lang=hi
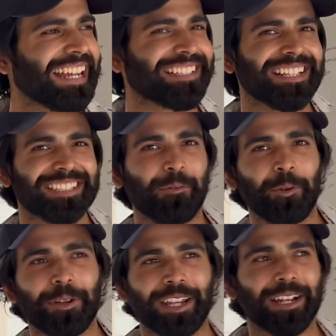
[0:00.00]
अच्छा व्यू
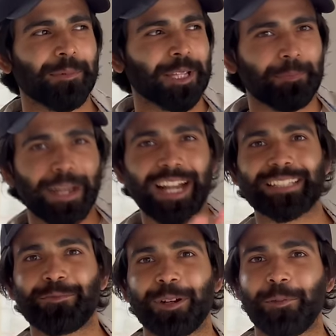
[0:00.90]
हो रहा है ना मतलब पेड़ से
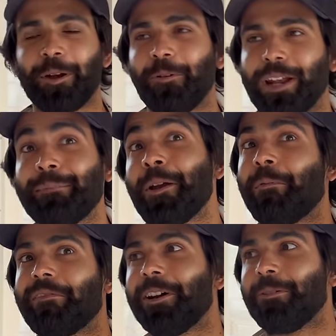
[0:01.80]
पूरा ब्लॉक हो रहा है मैं
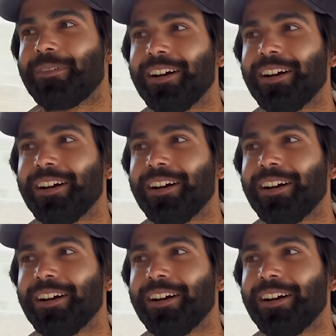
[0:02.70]
ऊपर बोल